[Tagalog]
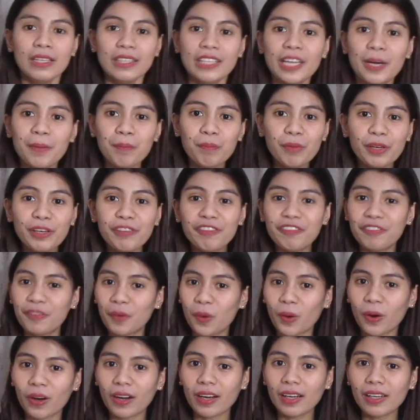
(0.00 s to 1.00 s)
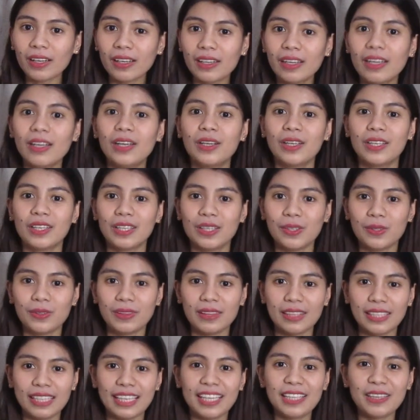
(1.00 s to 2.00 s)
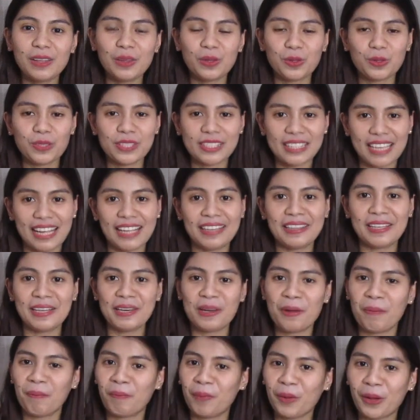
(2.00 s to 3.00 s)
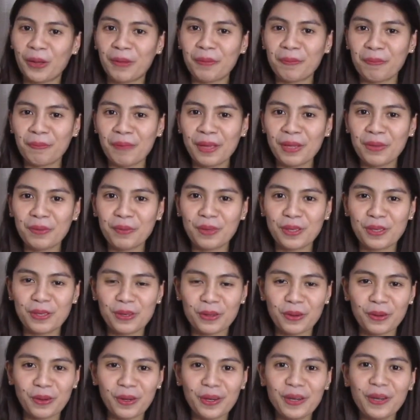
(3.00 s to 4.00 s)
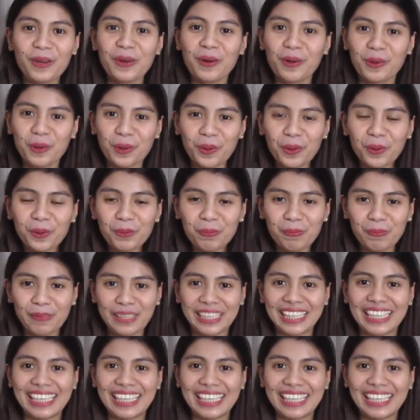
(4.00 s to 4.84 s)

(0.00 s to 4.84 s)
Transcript: Number four, you need to set an appointment with your OB.